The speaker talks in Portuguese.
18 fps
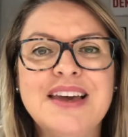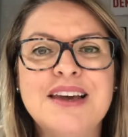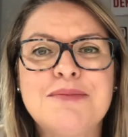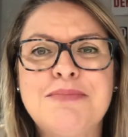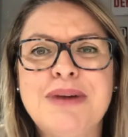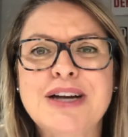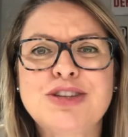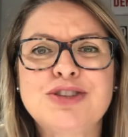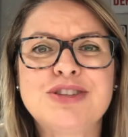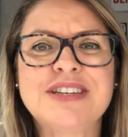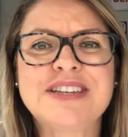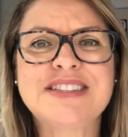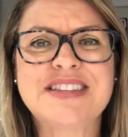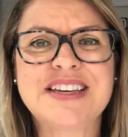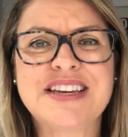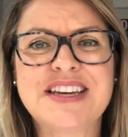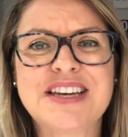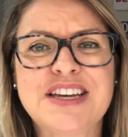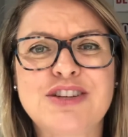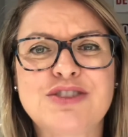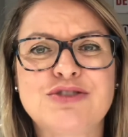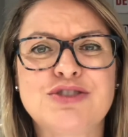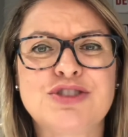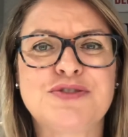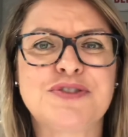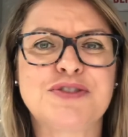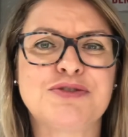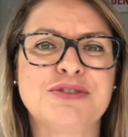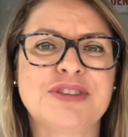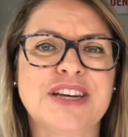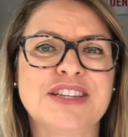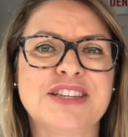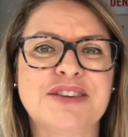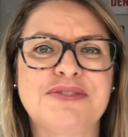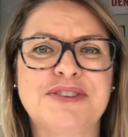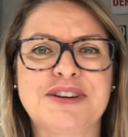baixo desejo,
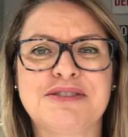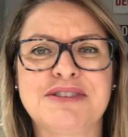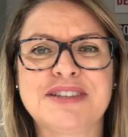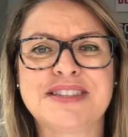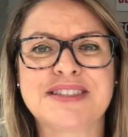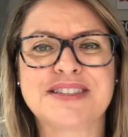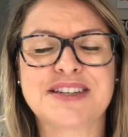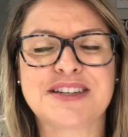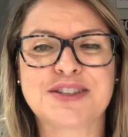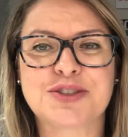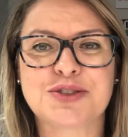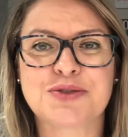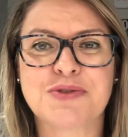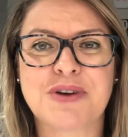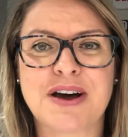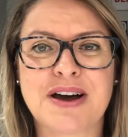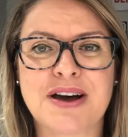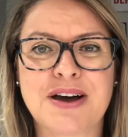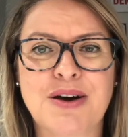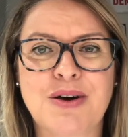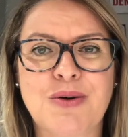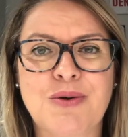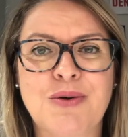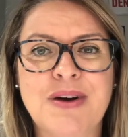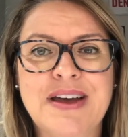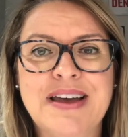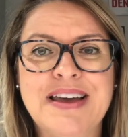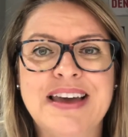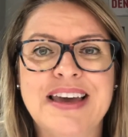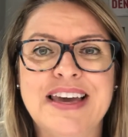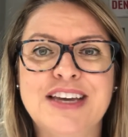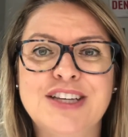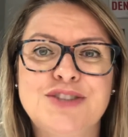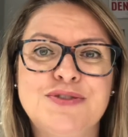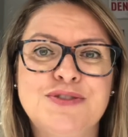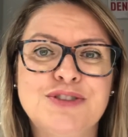dificuldade na frequência sexual,
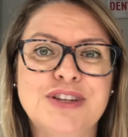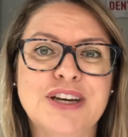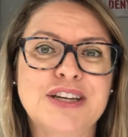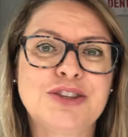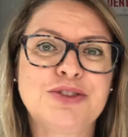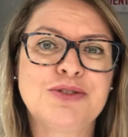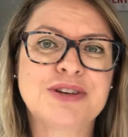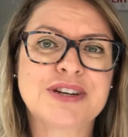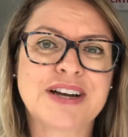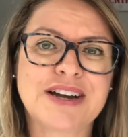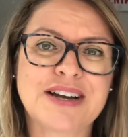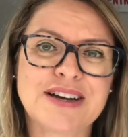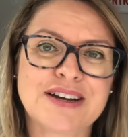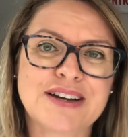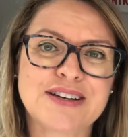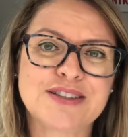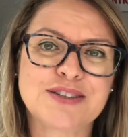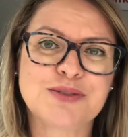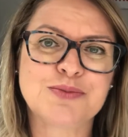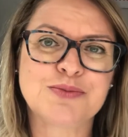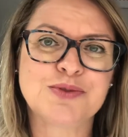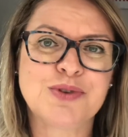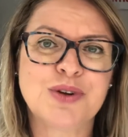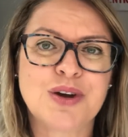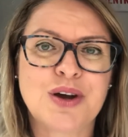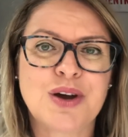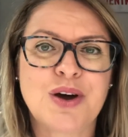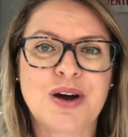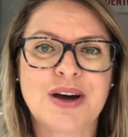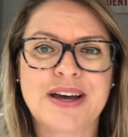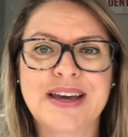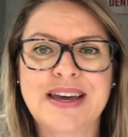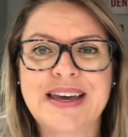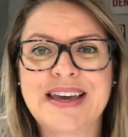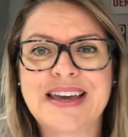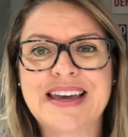é, dificuldade de orgasmo,
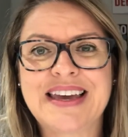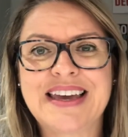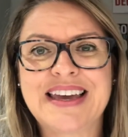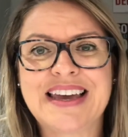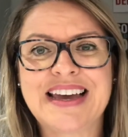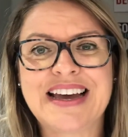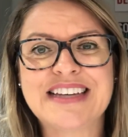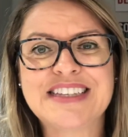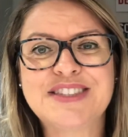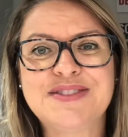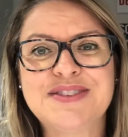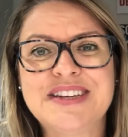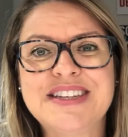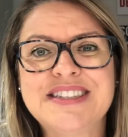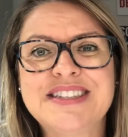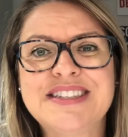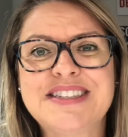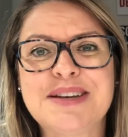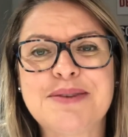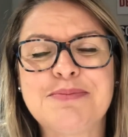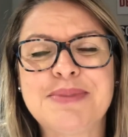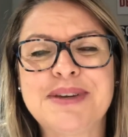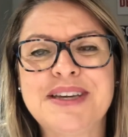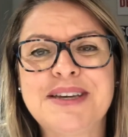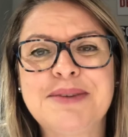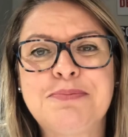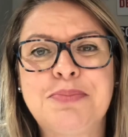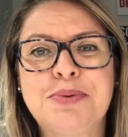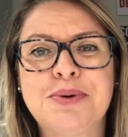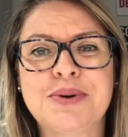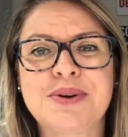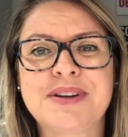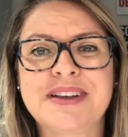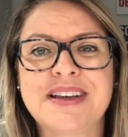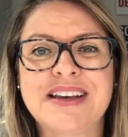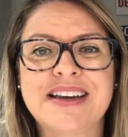é, às vezes também por
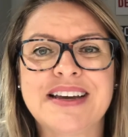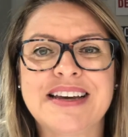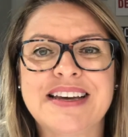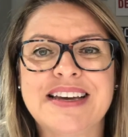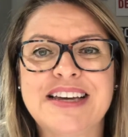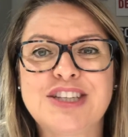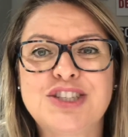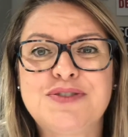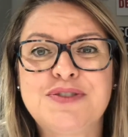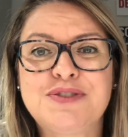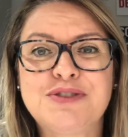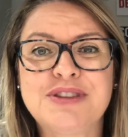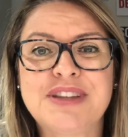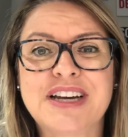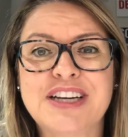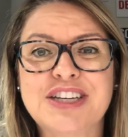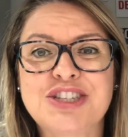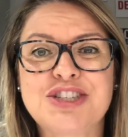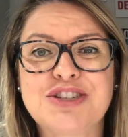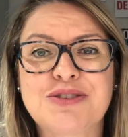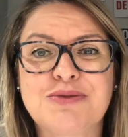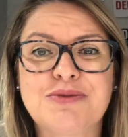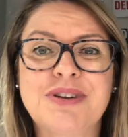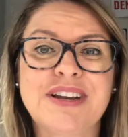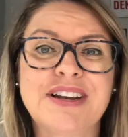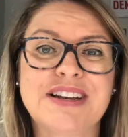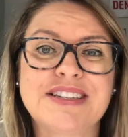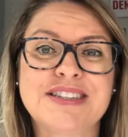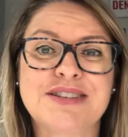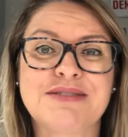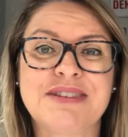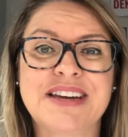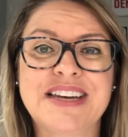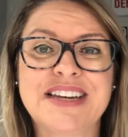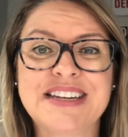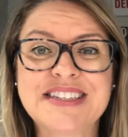é, dificuldade com relação
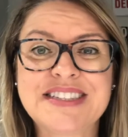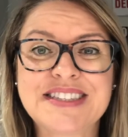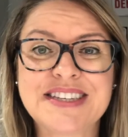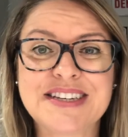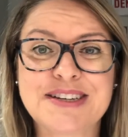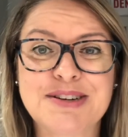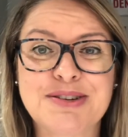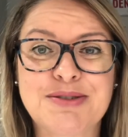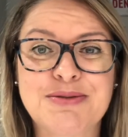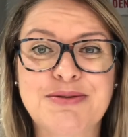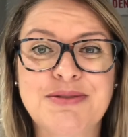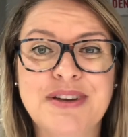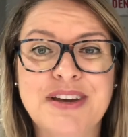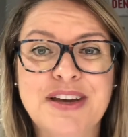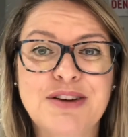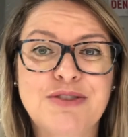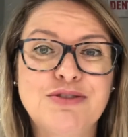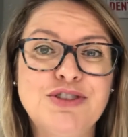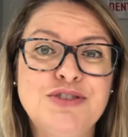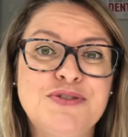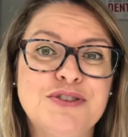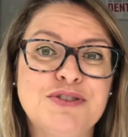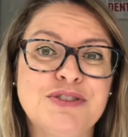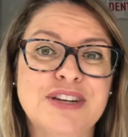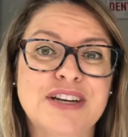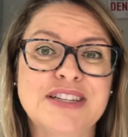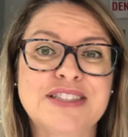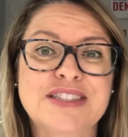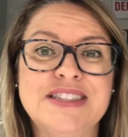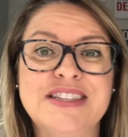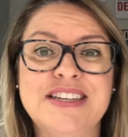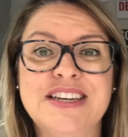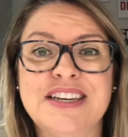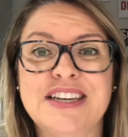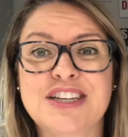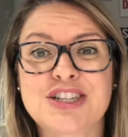à ereção, com dificuldades
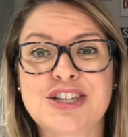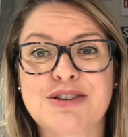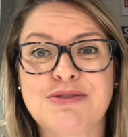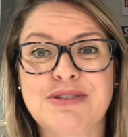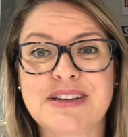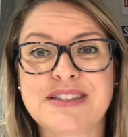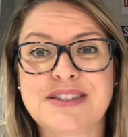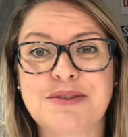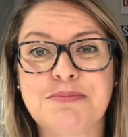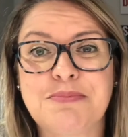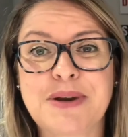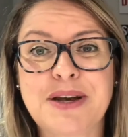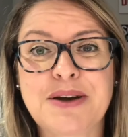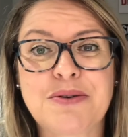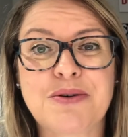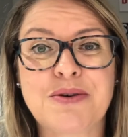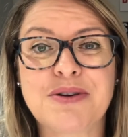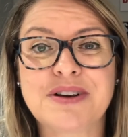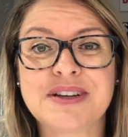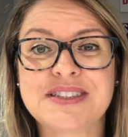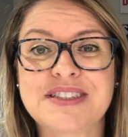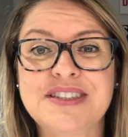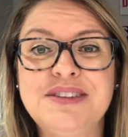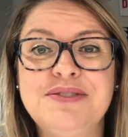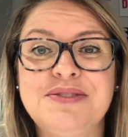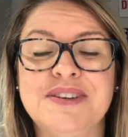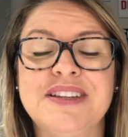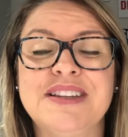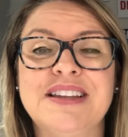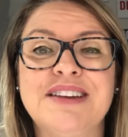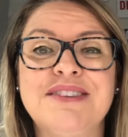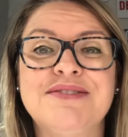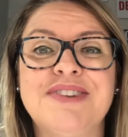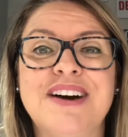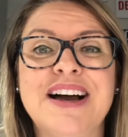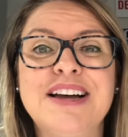de ejaculação precoce, enfim, tem
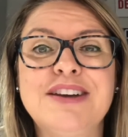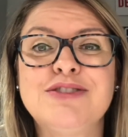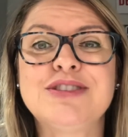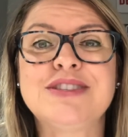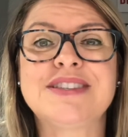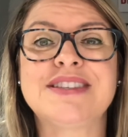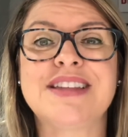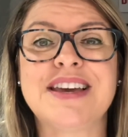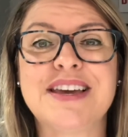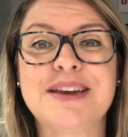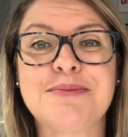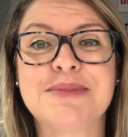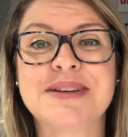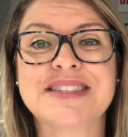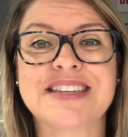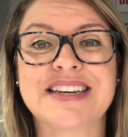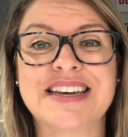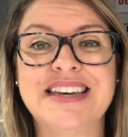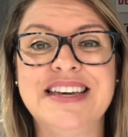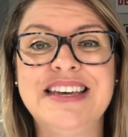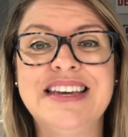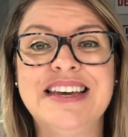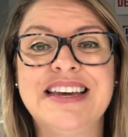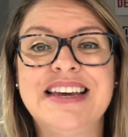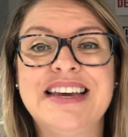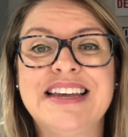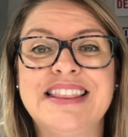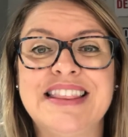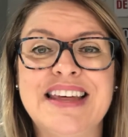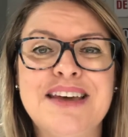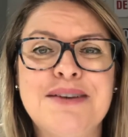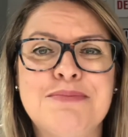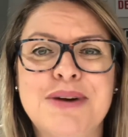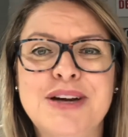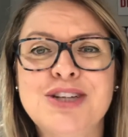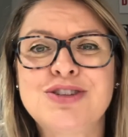vários temas aí, né?
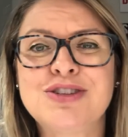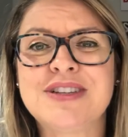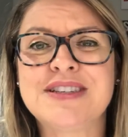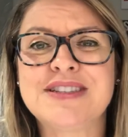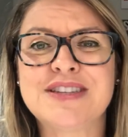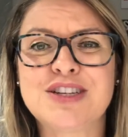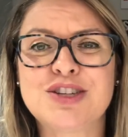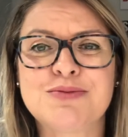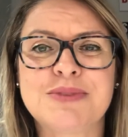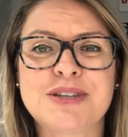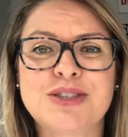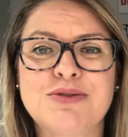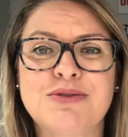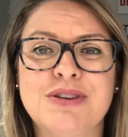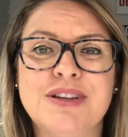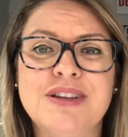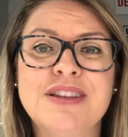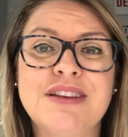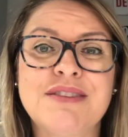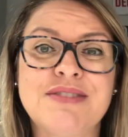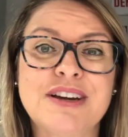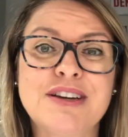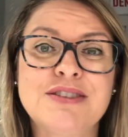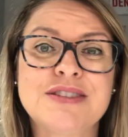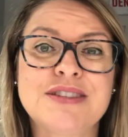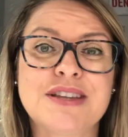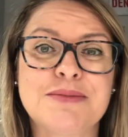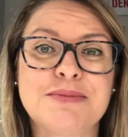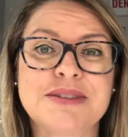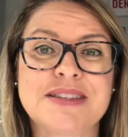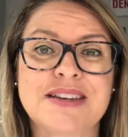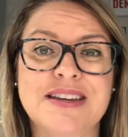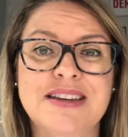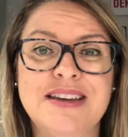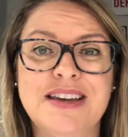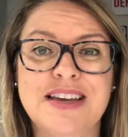Baixo desejo masculino, tem vários temas
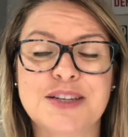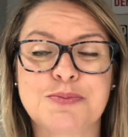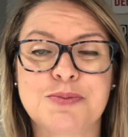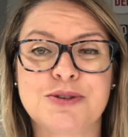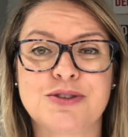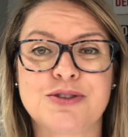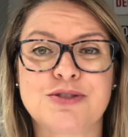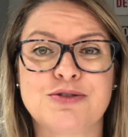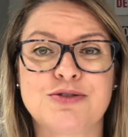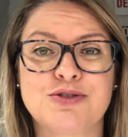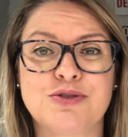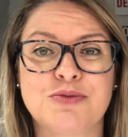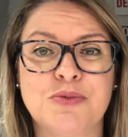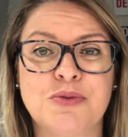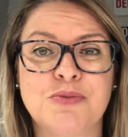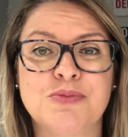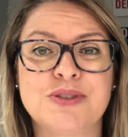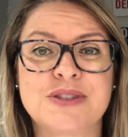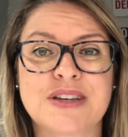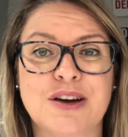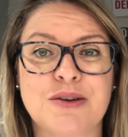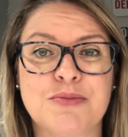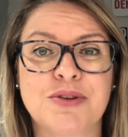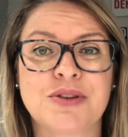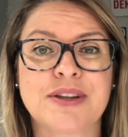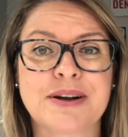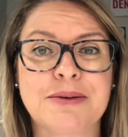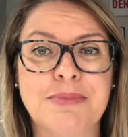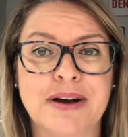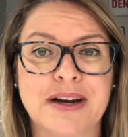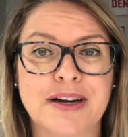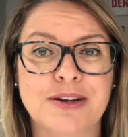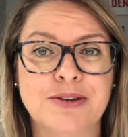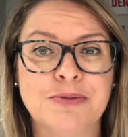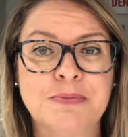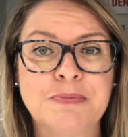aí que as pessoas costumam buscar o meu
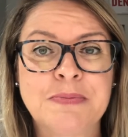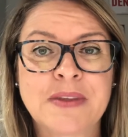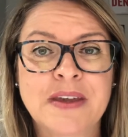trabalho.